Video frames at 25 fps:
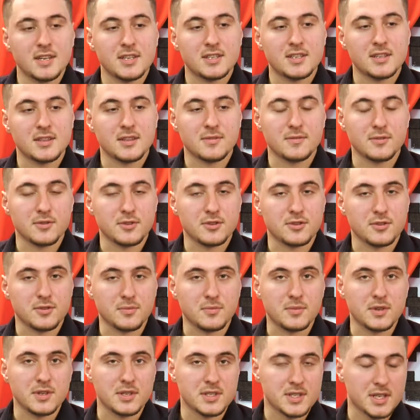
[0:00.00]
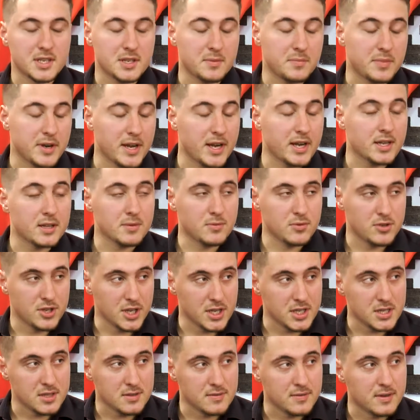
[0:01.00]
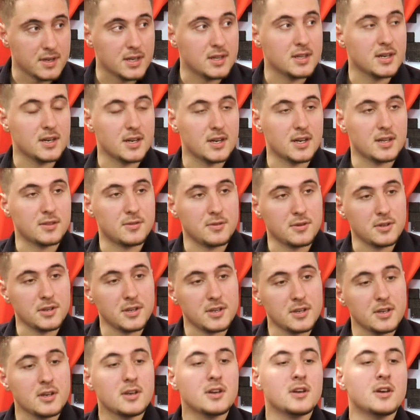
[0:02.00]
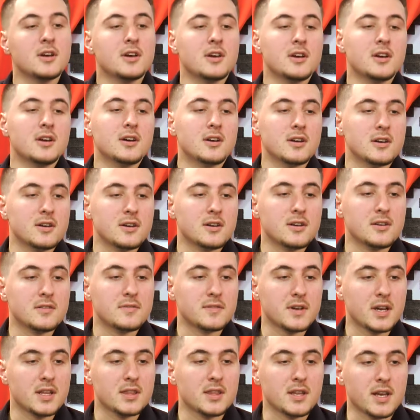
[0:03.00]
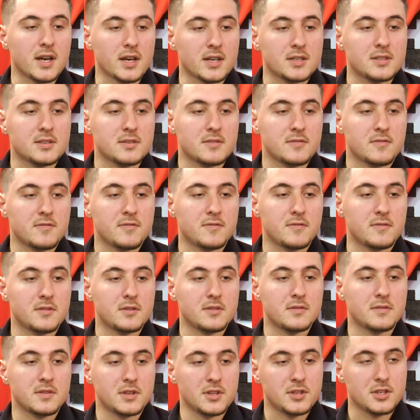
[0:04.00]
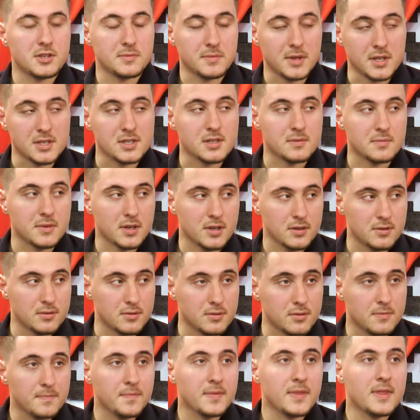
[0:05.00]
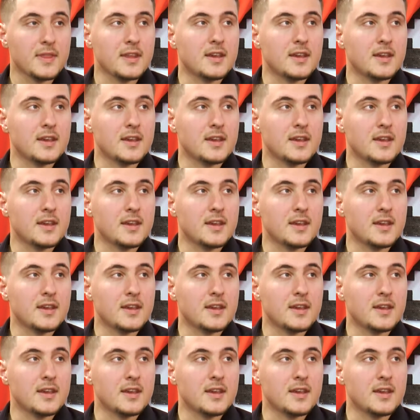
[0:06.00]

из-за того, что мы с этим проектом участвовали на хакатоне э, ВКонтакте в 2017 году.